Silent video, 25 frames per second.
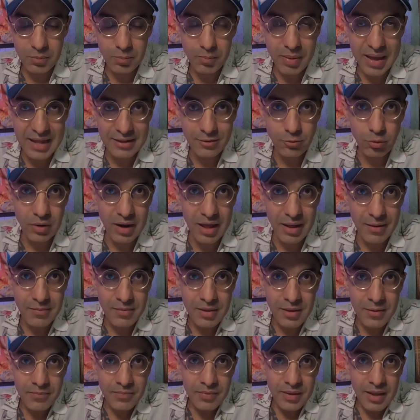Bétula
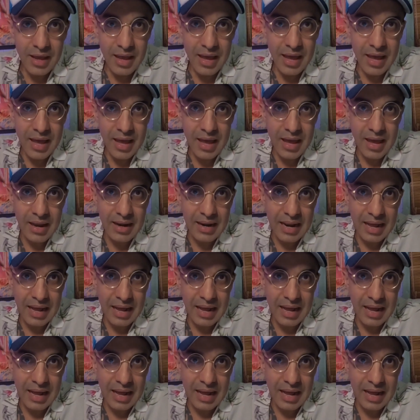é,